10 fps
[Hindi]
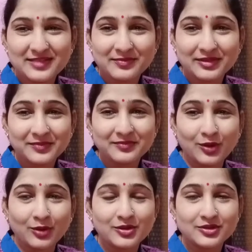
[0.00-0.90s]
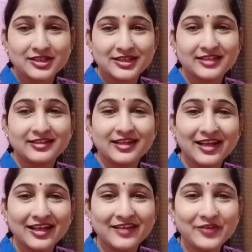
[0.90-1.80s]
मतलब डॉट डॉट सा दिखता
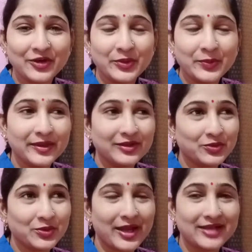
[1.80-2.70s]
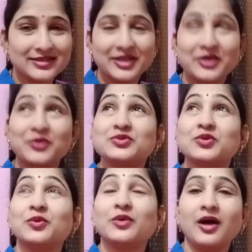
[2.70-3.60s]
है वीडियो में तो ऐसा ही कुछ
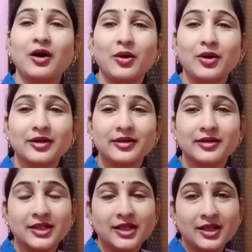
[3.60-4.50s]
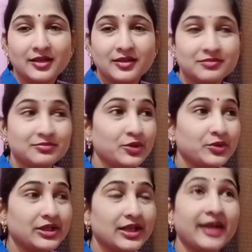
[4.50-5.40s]
होगा और
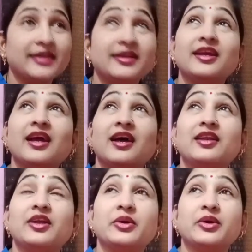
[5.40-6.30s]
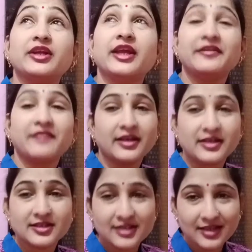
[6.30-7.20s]
क्योंकि लाइट नहीं आ रही है और ये इन्वाइटर
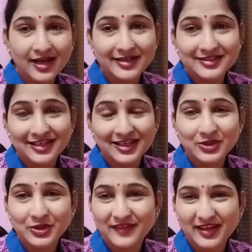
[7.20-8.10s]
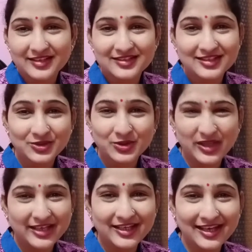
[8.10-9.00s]
से लाइट जल रहा है तो इन्वाइटर से तो
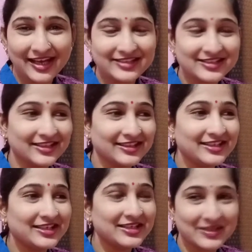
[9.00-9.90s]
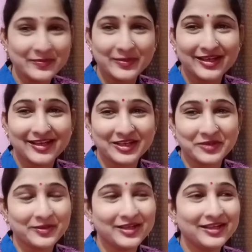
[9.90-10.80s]
एक ही लाइट जलती है सभी के घर में